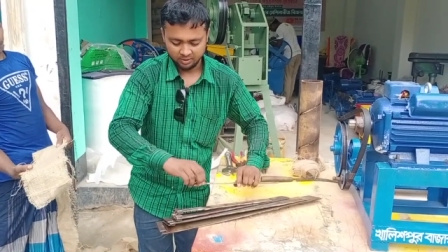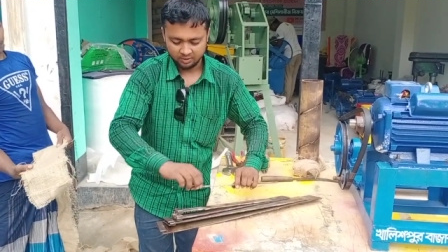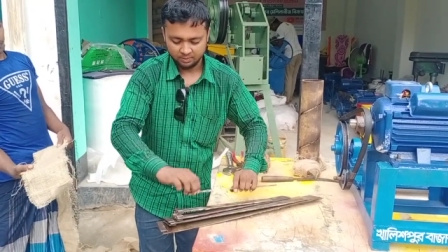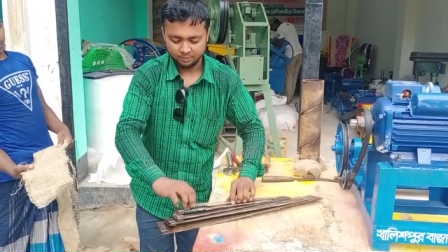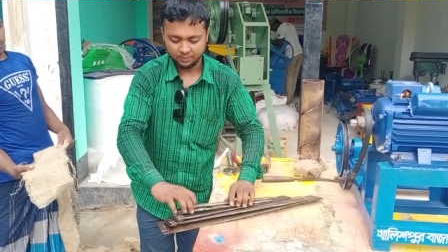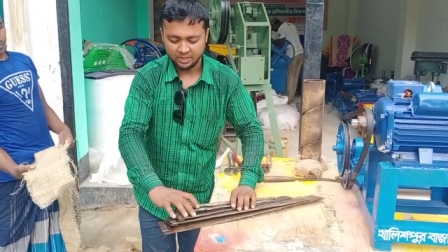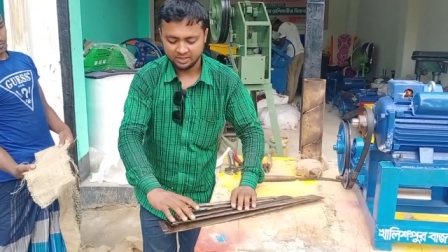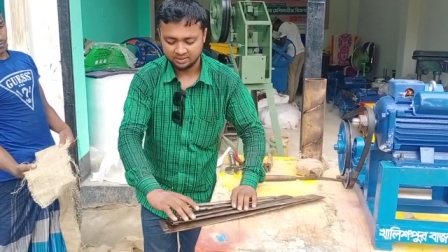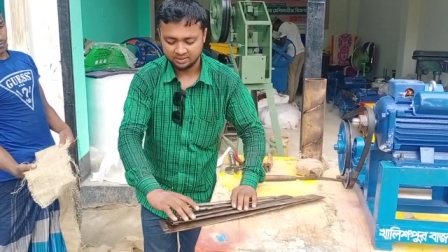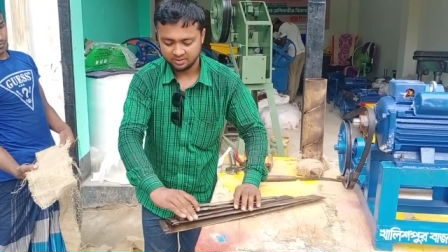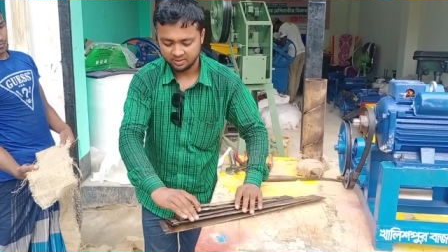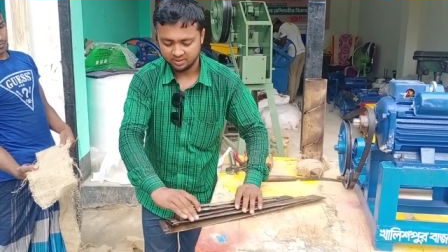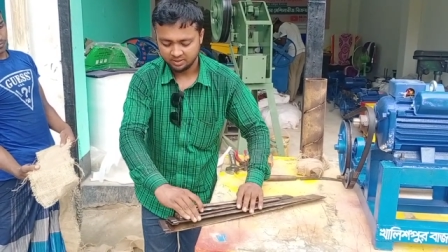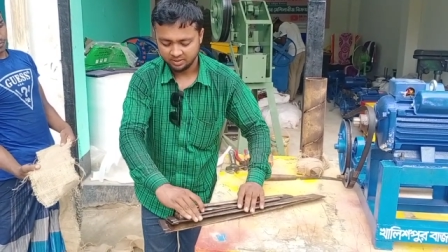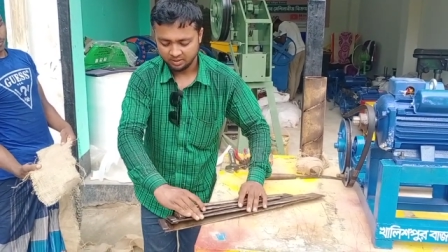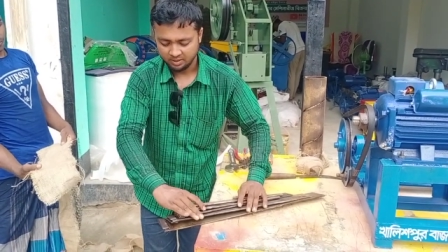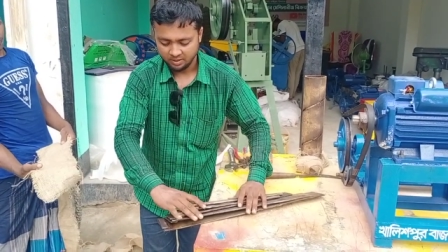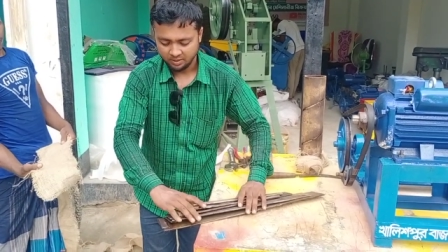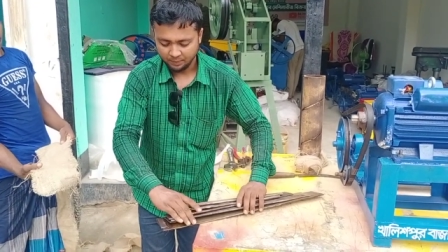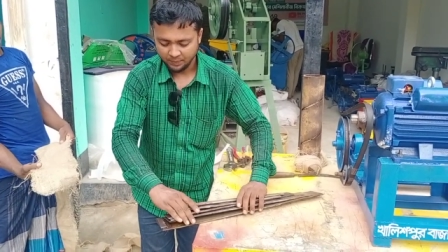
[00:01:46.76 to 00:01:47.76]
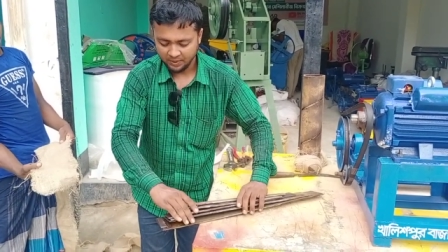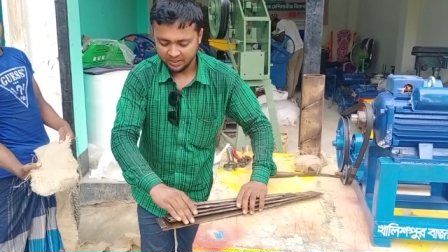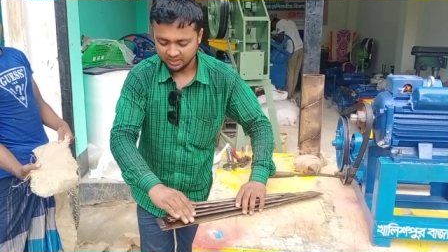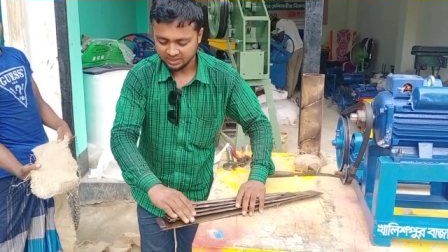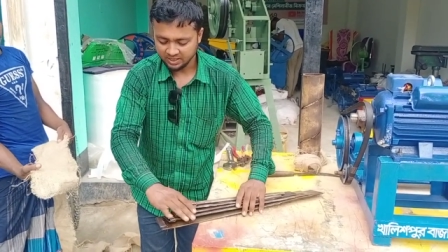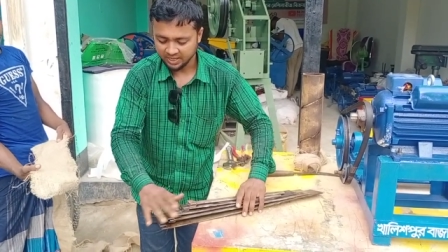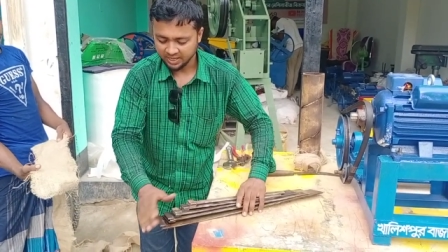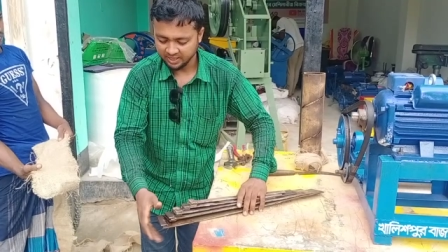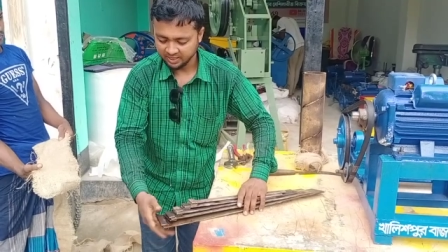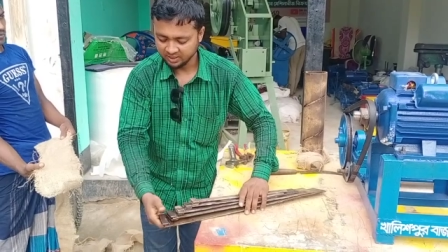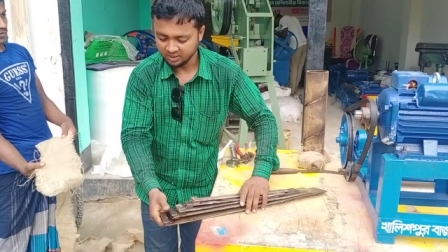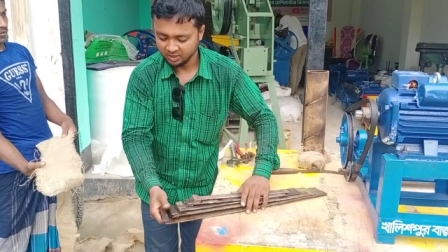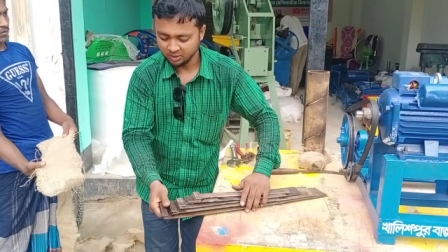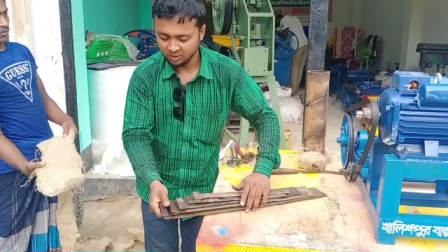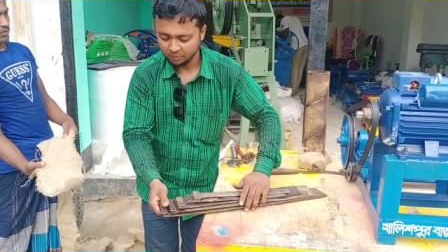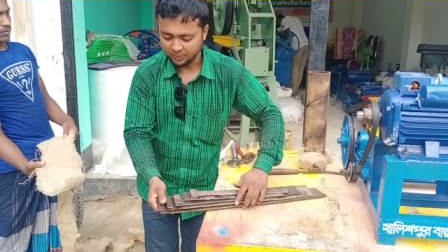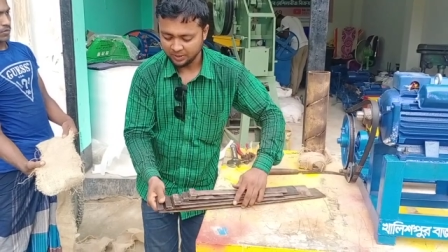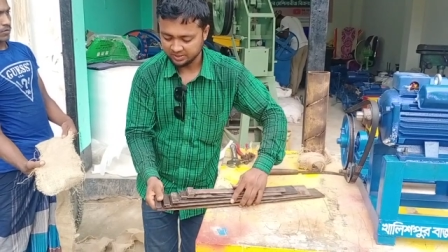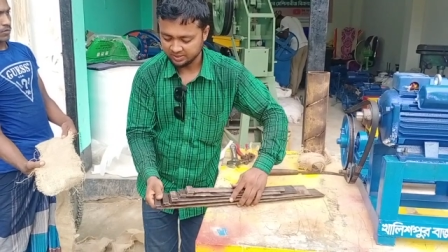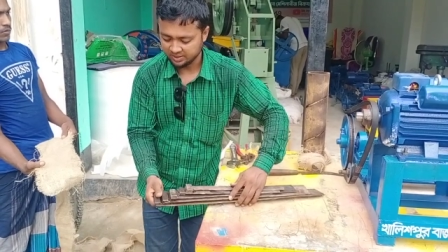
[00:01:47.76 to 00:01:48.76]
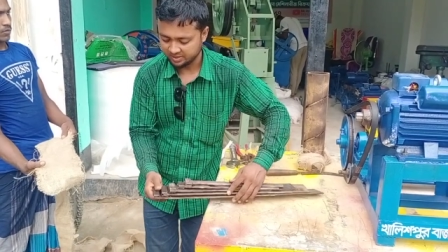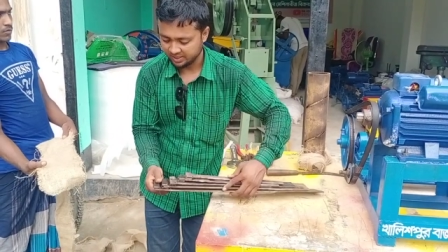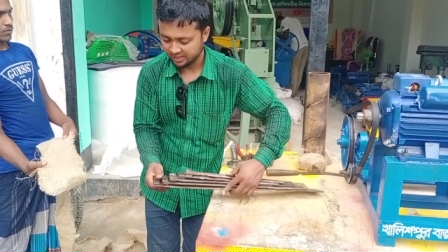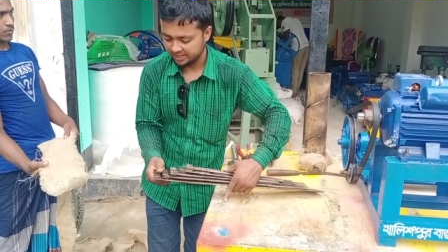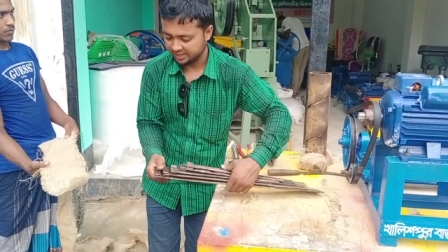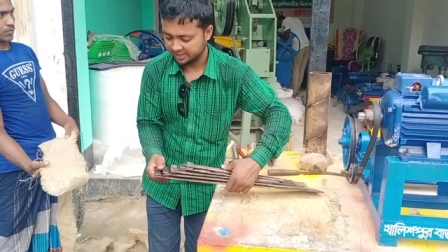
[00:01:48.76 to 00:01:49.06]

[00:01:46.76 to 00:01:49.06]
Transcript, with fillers: পাঁচ পাঁচটা ডাইশ দিছি পাঁচটা স্লাইড